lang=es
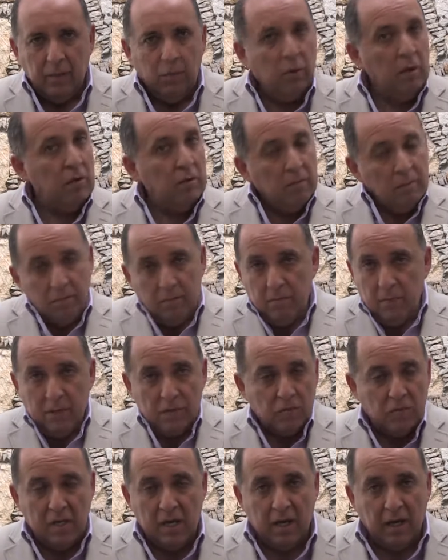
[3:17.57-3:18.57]
Bueno,
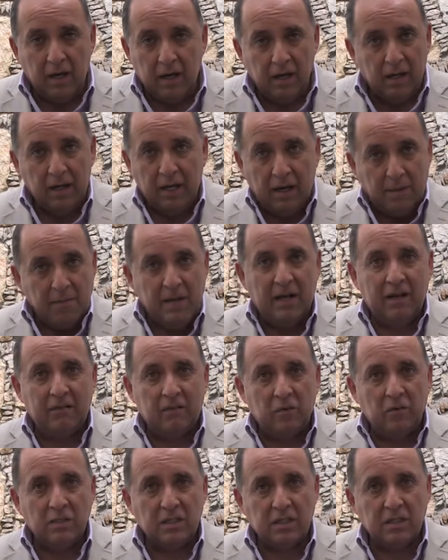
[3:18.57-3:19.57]
eso ya cambia
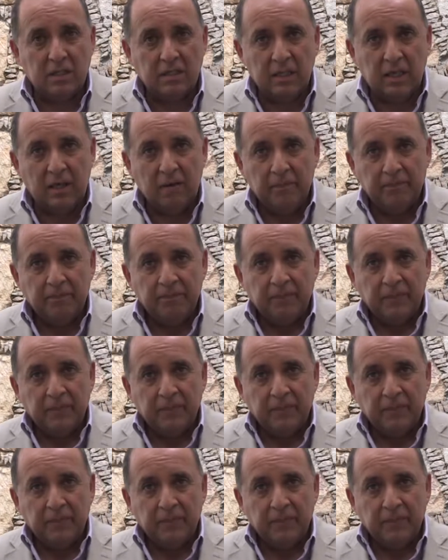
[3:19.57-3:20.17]
las cosas así